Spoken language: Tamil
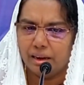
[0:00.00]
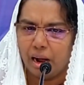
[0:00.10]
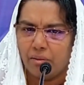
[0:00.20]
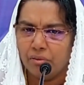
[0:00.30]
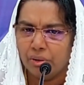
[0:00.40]

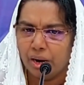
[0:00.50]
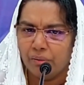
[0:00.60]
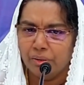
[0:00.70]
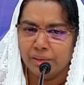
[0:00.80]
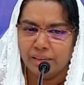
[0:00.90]
அவர்
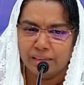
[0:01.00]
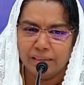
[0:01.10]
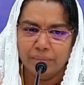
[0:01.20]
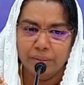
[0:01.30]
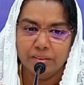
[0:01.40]
அவருக்கு
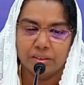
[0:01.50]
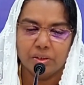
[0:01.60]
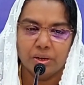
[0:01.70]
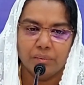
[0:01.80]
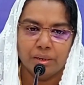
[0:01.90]
எல்லாமே
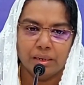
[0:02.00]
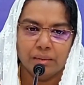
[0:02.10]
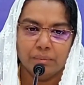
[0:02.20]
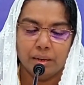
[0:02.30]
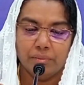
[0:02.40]
தெரியும் அவரால்
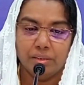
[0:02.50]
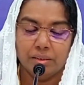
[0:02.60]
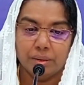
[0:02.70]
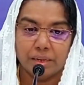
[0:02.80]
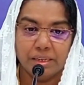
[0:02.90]
அவருக்கு
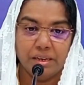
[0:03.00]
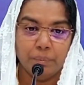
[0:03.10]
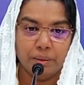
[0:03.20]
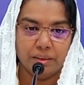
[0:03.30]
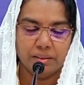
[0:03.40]

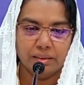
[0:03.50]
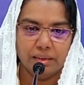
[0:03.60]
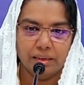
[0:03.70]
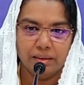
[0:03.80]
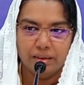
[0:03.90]
மறைக்கப்பட்டதில்லை
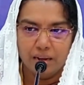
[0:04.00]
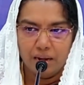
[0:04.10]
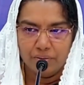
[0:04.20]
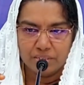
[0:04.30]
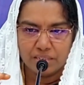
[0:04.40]

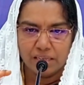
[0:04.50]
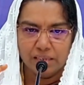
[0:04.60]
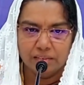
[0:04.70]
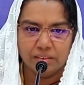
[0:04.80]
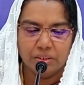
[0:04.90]
அவர்
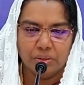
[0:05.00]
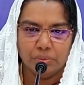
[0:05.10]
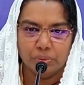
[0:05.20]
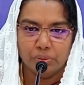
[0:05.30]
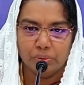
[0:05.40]
சகலத்தையும்
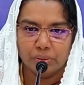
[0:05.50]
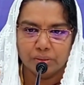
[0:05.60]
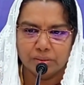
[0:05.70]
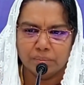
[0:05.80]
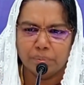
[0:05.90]
முன்
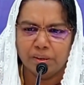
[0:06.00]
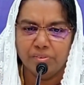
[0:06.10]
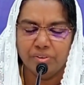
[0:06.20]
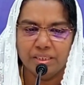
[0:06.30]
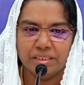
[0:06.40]
குறித்து
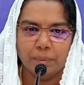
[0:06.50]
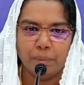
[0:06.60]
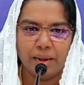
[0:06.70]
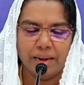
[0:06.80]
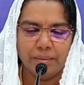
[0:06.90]
பர்ஃபெக்டா
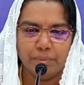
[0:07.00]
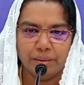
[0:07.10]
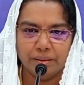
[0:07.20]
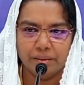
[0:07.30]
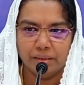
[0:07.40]
பிளான்
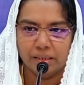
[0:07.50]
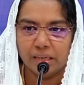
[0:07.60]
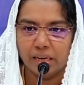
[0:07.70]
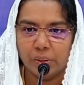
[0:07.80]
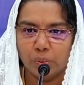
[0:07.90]
பண்ணி தான்
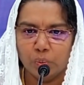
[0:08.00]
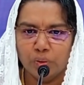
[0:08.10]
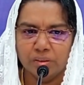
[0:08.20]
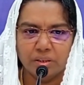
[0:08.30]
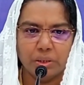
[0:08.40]
காட்
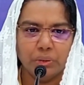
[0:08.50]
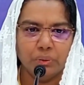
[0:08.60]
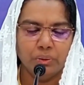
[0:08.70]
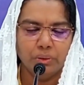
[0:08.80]
ஒவ்வொருத்தரையும்